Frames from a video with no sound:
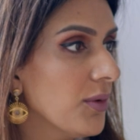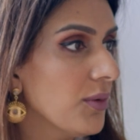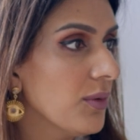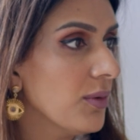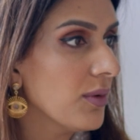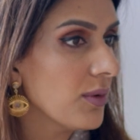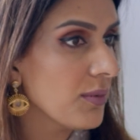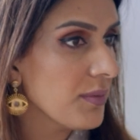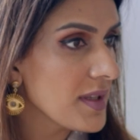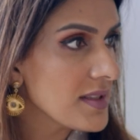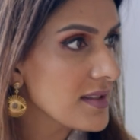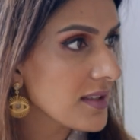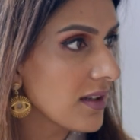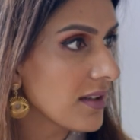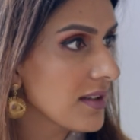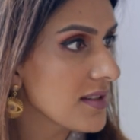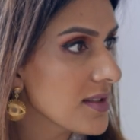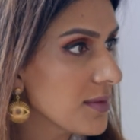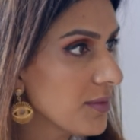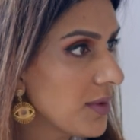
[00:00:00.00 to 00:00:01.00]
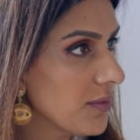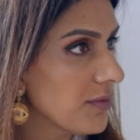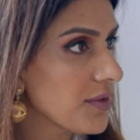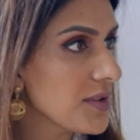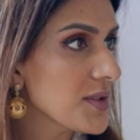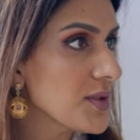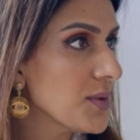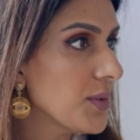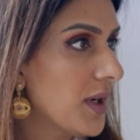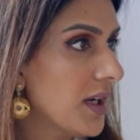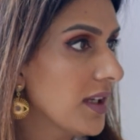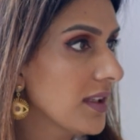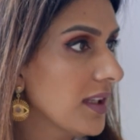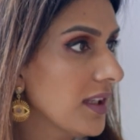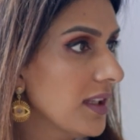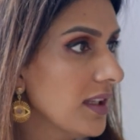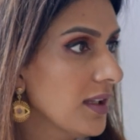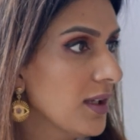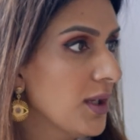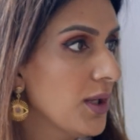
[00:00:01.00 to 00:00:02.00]
وبس كان يصبهم في
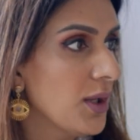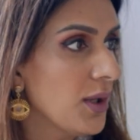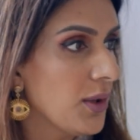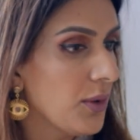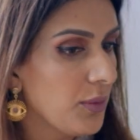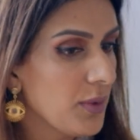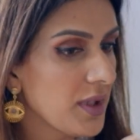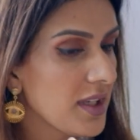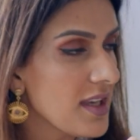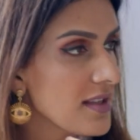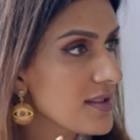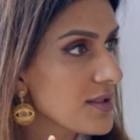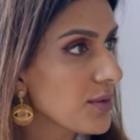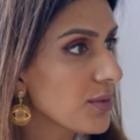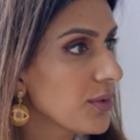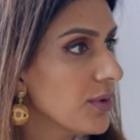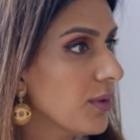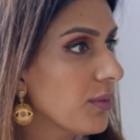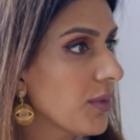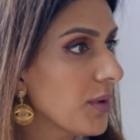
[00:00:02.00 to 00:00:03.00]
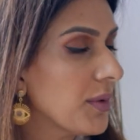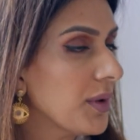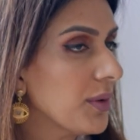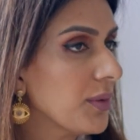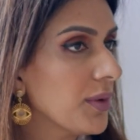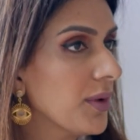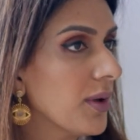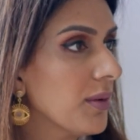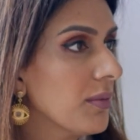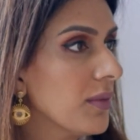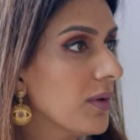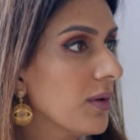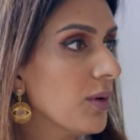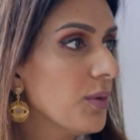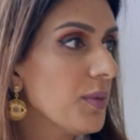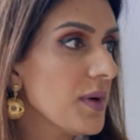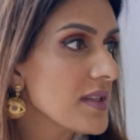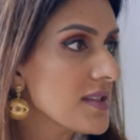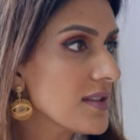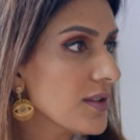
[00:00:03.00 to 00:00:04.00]
صواني اي نعم ويكسرونهم ويبيعونهم
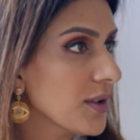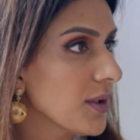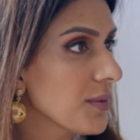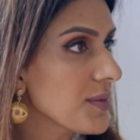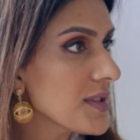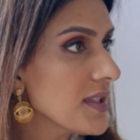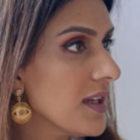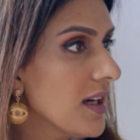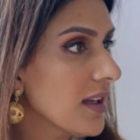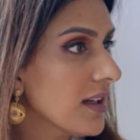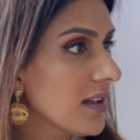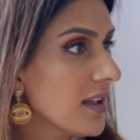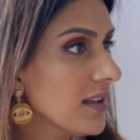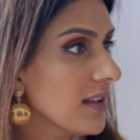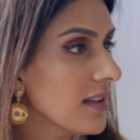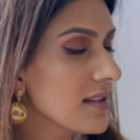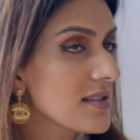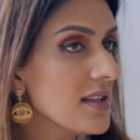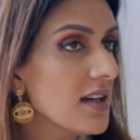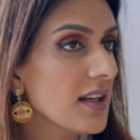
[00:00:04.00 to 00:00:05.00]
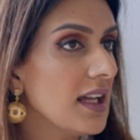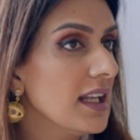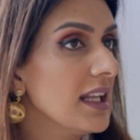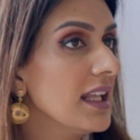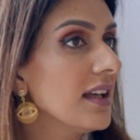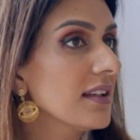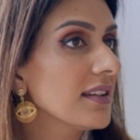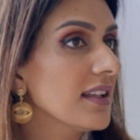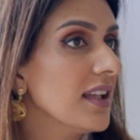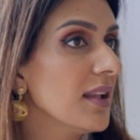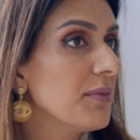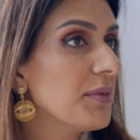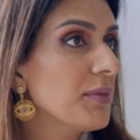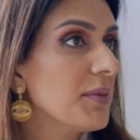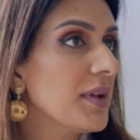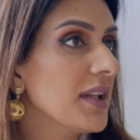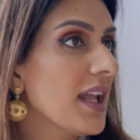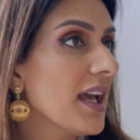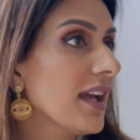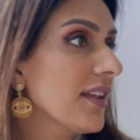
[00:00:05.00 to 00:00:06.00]
وبس عقب صار صار عليها طلب
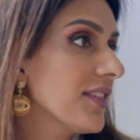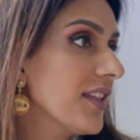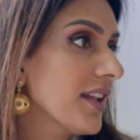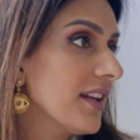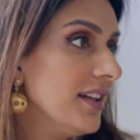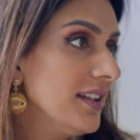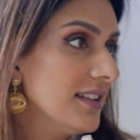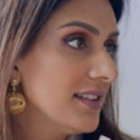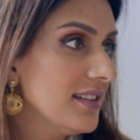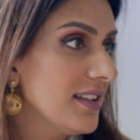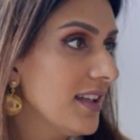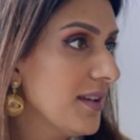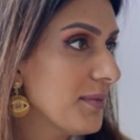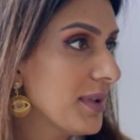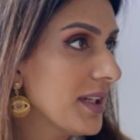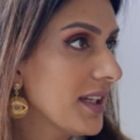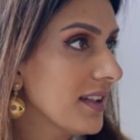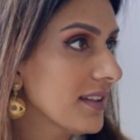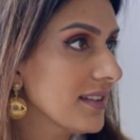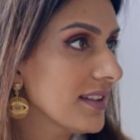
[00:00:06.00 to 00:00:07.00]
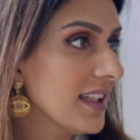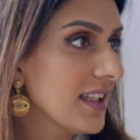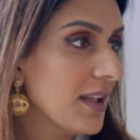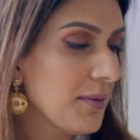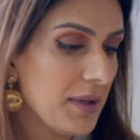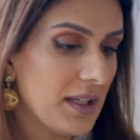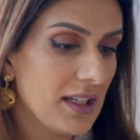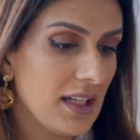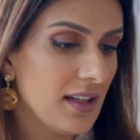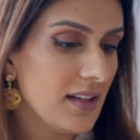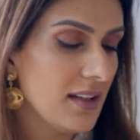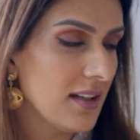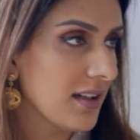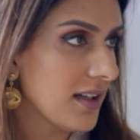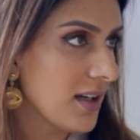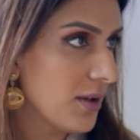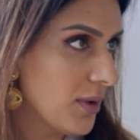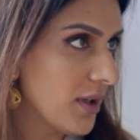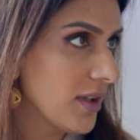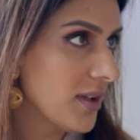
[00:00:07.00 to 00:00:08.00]
يمكن اكثر حتى من طلب على
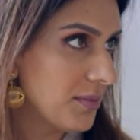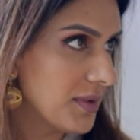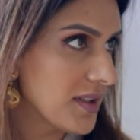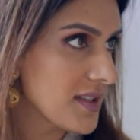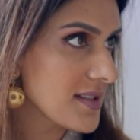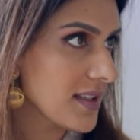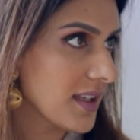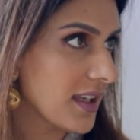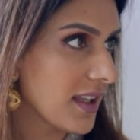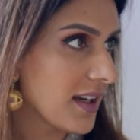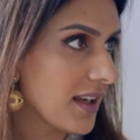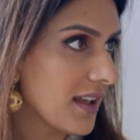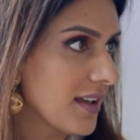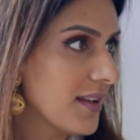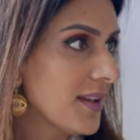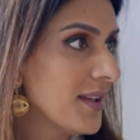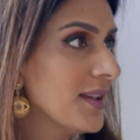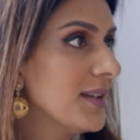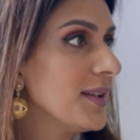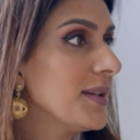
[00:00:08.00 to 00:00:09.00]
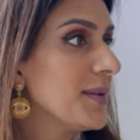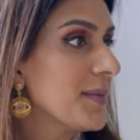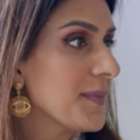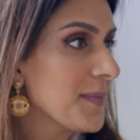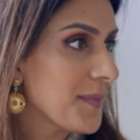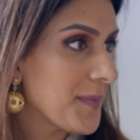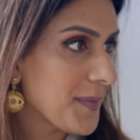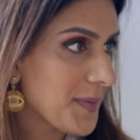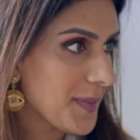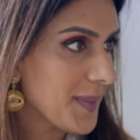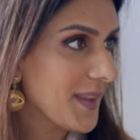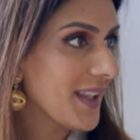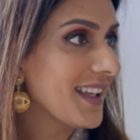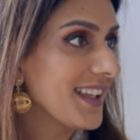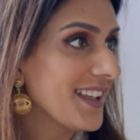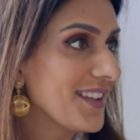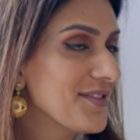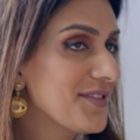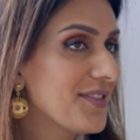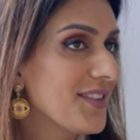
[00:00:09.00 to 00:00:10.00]
القوالب الصغيره هاي الحاجه ام الاختراع
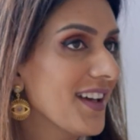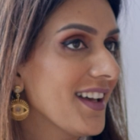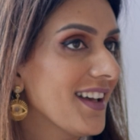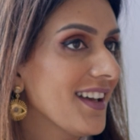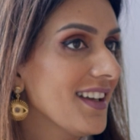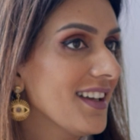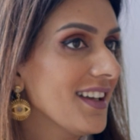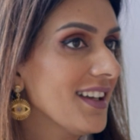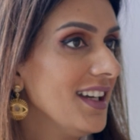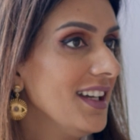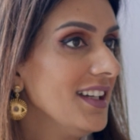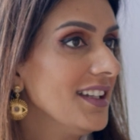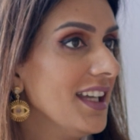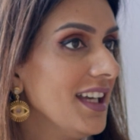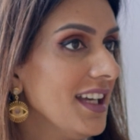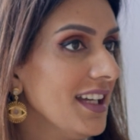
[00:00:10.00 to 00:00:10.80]
اي, نعم. فاحنا